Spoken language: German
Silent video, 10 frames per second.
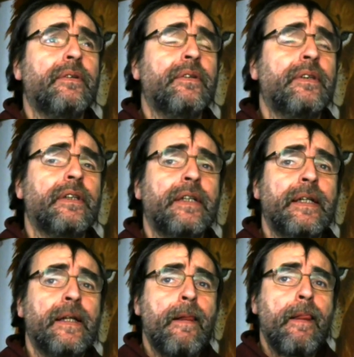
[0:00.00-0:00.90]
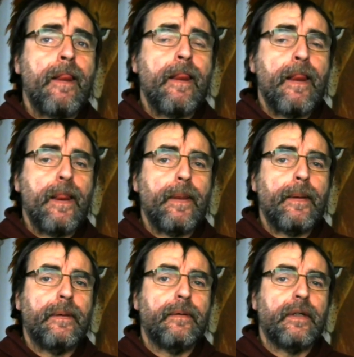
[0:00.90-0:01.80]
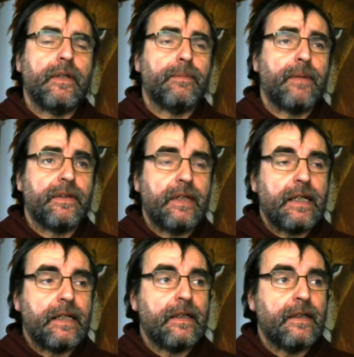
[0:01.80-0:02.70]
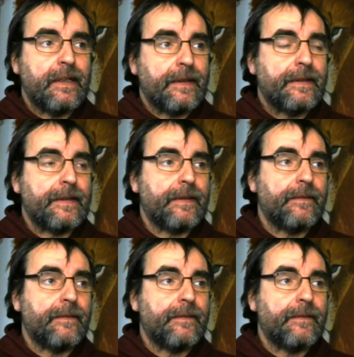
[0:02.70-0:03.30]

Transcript: und es passiert nichts.